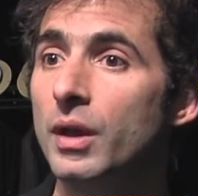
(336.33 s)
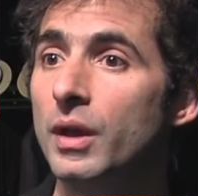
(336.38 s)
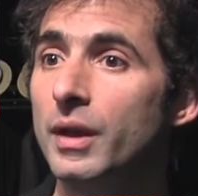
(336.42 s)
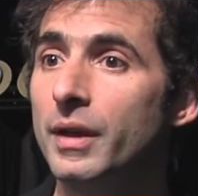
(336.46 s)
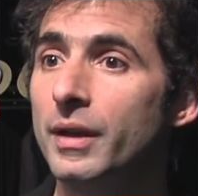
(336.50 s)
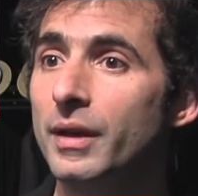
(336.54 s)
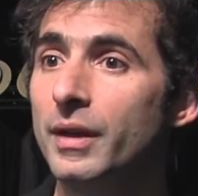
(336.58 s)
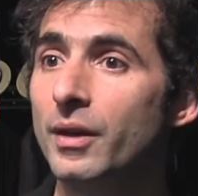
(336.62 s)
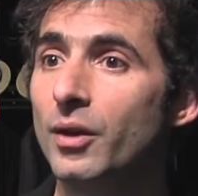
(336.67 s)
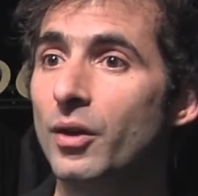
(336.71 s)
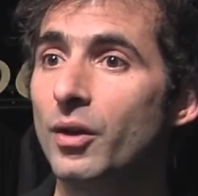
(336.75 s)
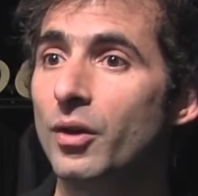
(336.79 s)

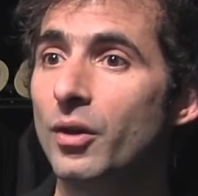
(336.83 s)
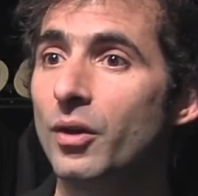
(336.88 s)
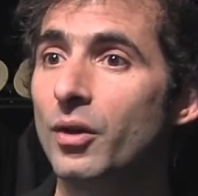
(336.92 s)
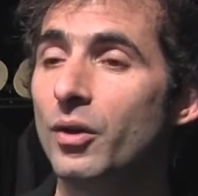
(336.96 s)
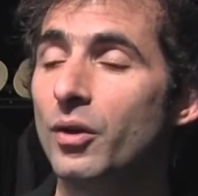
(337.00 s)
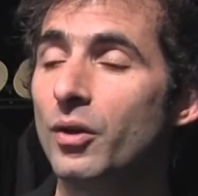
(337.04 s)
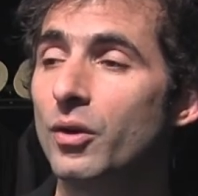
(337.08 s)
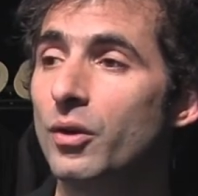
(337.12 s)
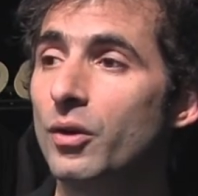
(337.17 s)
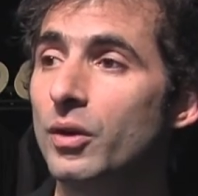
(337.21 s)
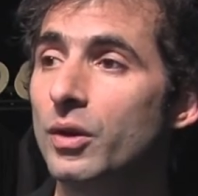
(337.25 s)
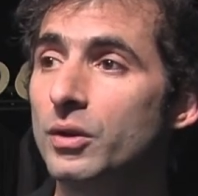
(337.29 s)

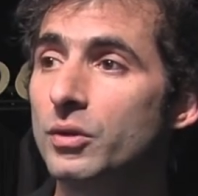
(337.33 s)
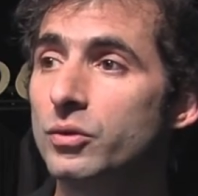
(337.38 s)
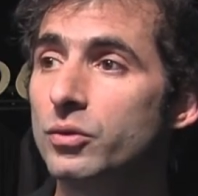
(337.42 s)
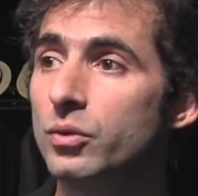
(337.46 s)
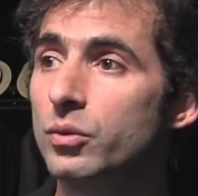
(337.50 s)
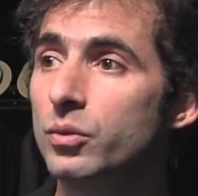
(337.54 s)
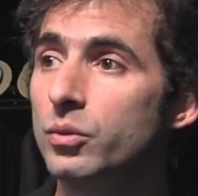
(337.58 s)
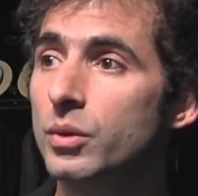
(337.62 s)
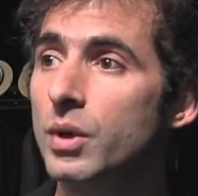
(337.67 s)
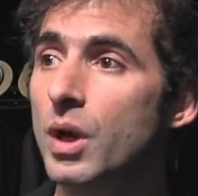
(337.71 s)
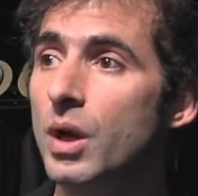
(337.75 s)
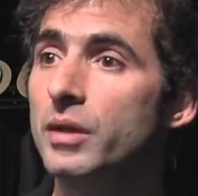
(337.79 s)
Euh, et,
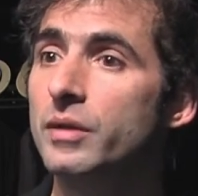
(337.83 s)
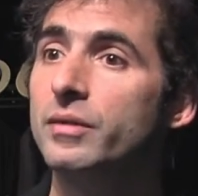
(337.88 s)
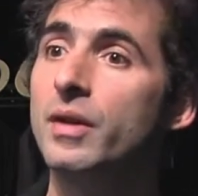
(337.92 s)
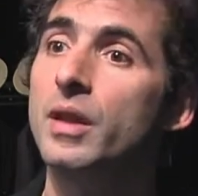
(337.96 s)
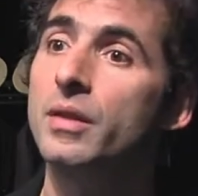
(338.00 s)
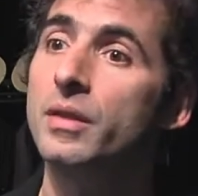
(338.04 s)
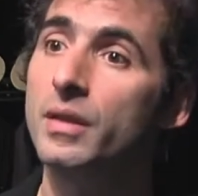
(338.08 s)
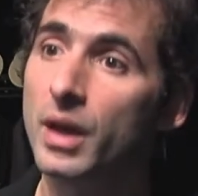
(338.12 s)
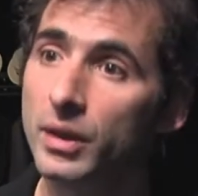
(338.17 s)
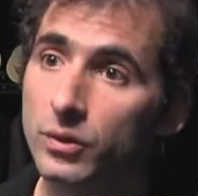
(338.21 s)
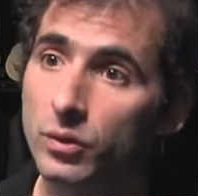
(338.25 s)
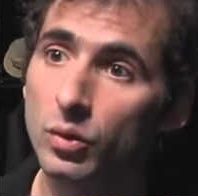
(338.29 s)
celui-là, il va
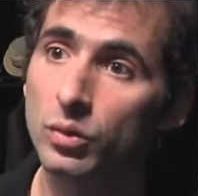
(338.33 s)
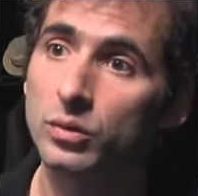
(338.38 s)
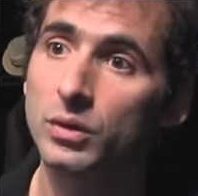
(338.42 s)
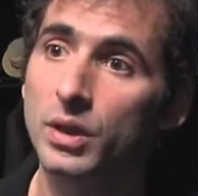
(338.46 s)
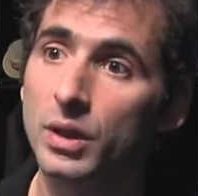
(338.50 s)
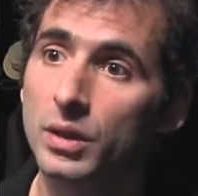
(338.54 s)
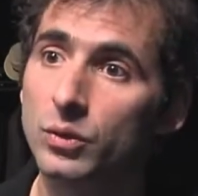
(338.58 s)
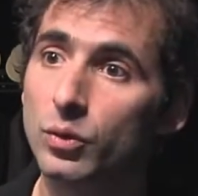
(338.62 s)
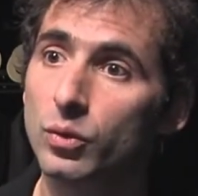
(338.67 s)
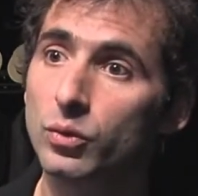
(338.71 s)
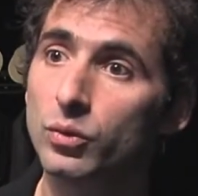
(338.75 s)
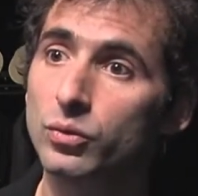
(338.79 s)
naître au
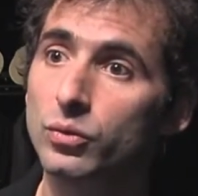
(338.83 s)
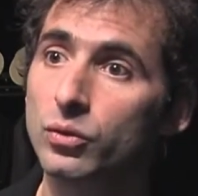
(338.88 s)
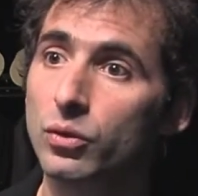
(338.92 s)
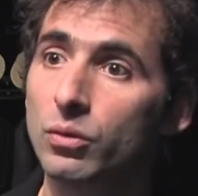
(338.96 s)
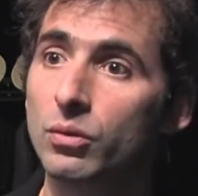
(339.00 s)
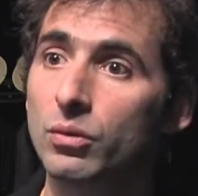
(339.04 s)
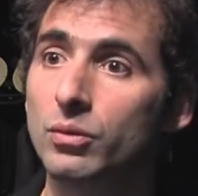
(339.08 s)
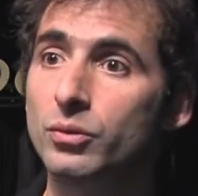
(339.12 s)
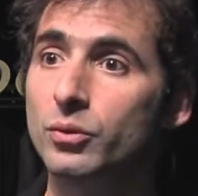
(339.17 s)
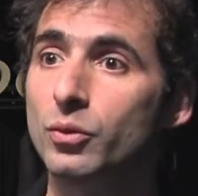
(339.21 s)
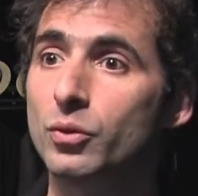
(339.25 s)
Théâtre de l'Union.